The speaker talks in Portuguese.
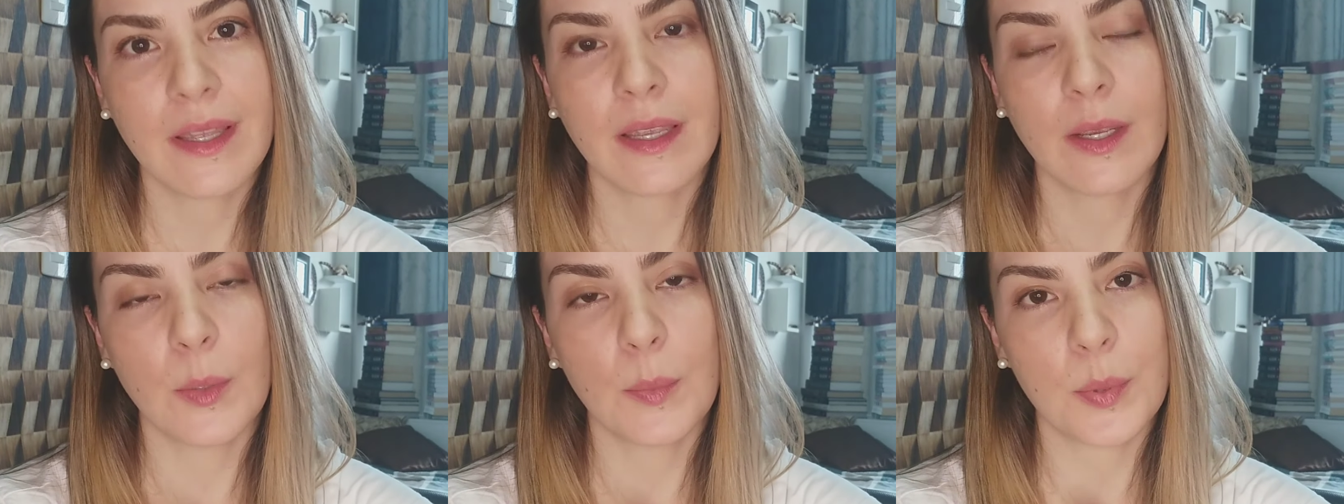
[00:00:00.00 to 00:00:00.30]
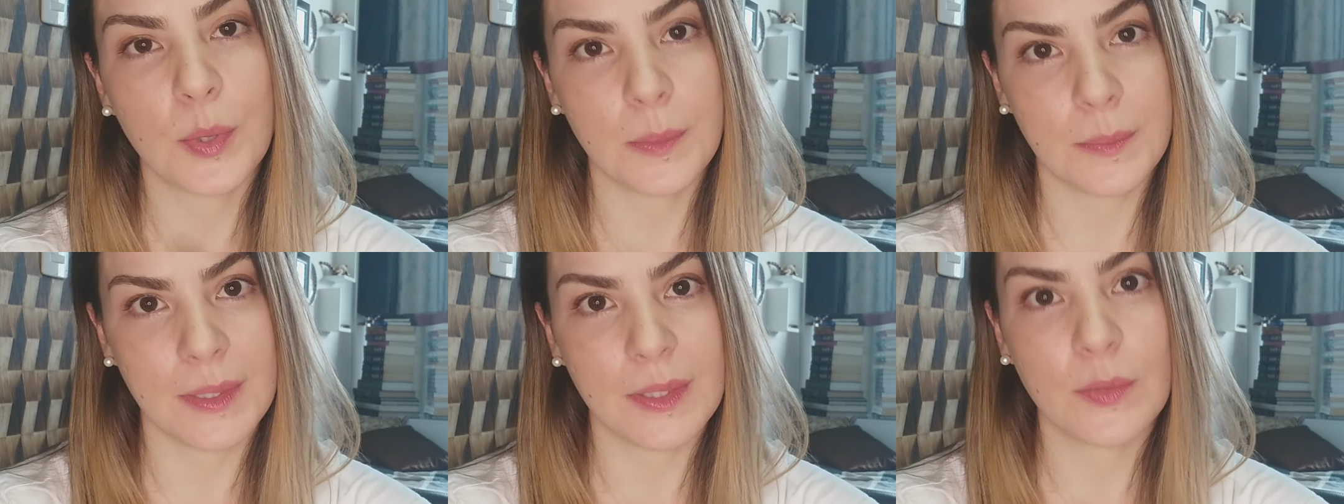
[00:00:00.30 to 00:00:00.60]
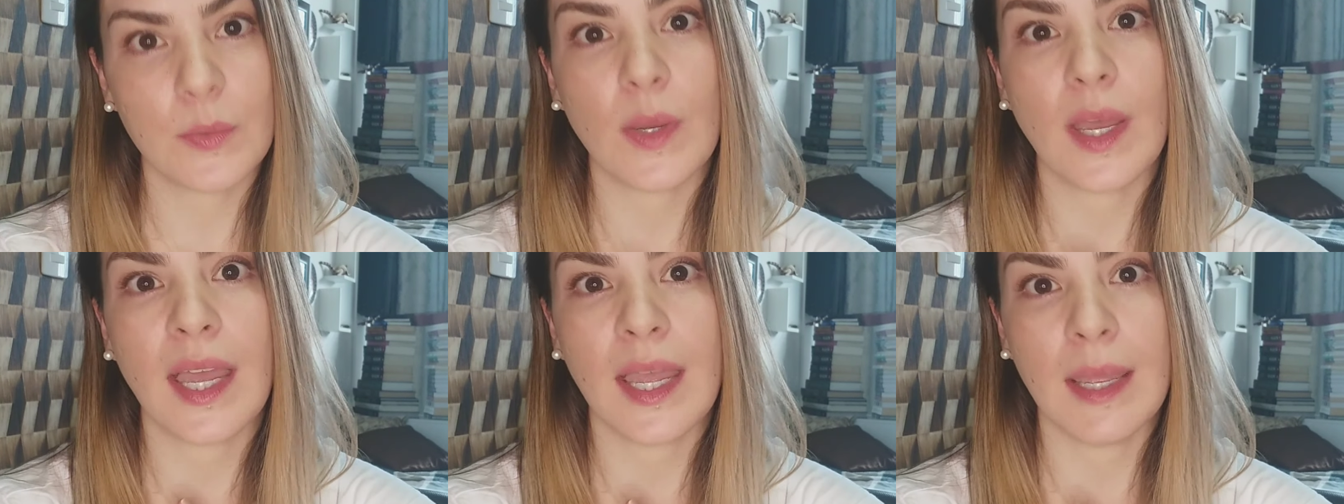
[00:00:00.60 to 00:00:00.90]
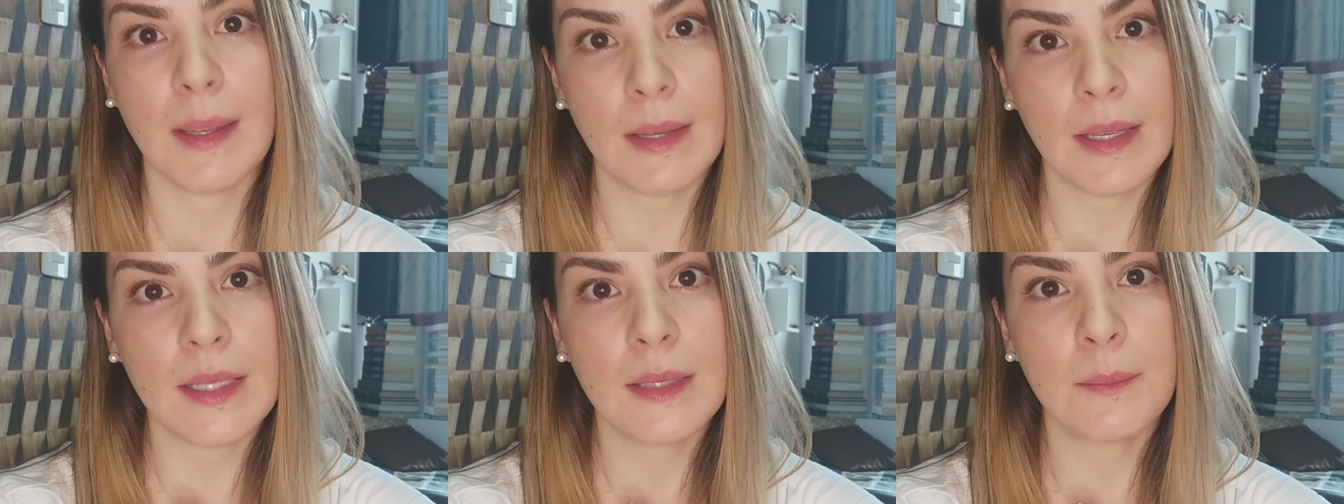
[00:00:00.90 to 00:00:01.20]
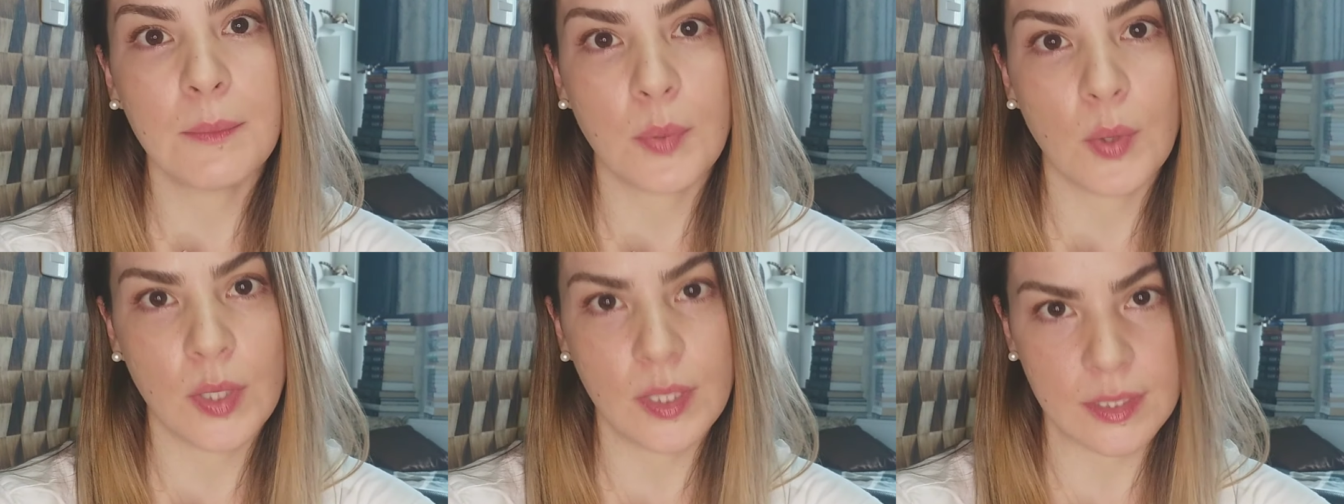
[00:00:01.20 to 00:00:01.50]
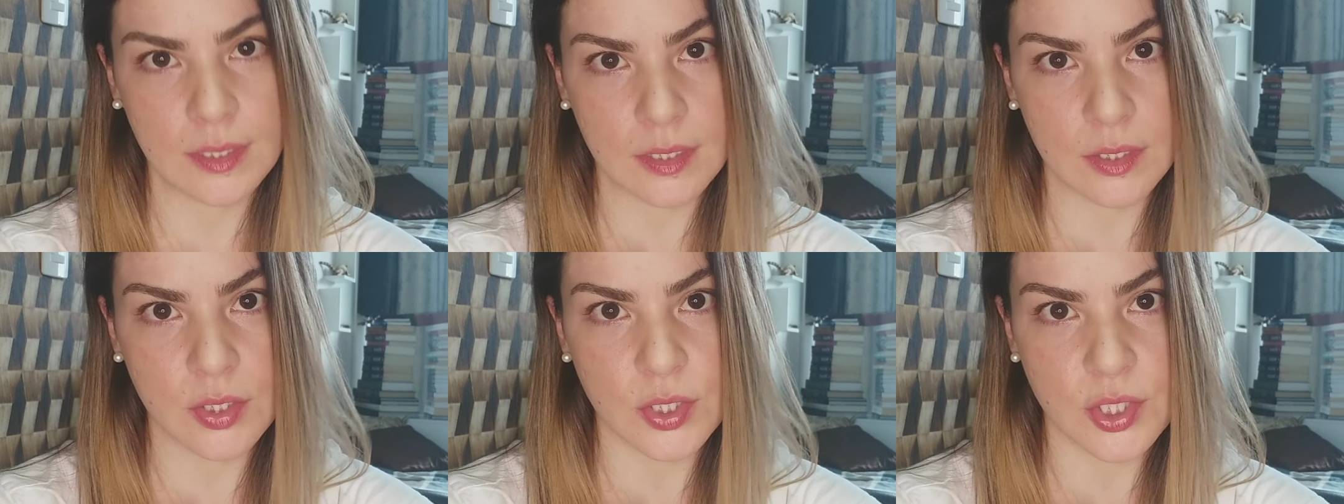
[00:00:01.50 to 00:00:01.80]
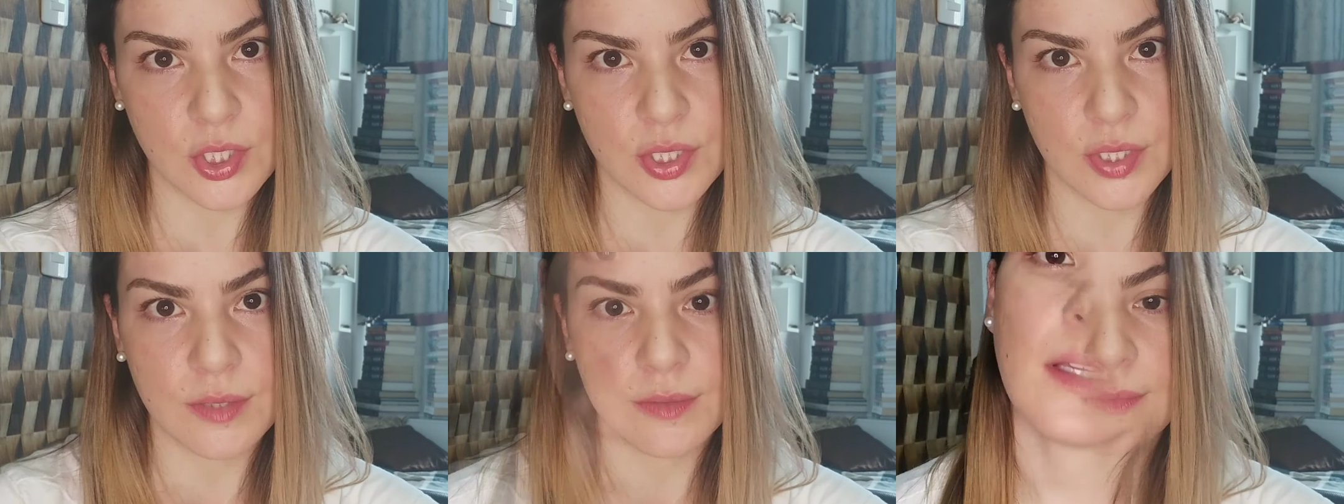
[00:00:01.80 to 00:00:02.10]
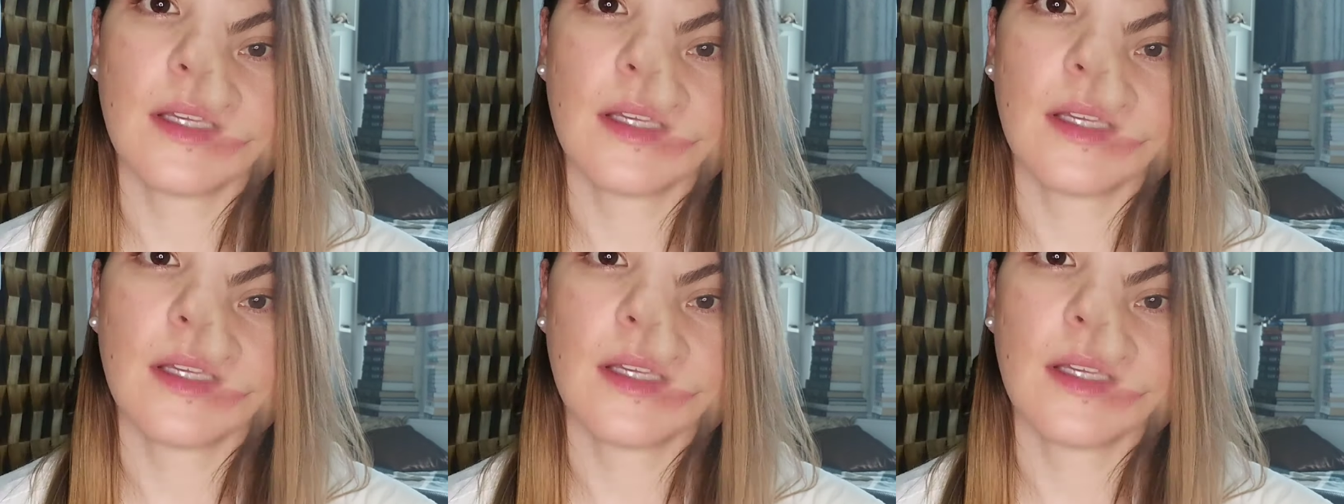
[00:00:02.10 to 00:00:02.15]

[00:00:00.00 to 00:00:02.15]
eu prometo, é importante.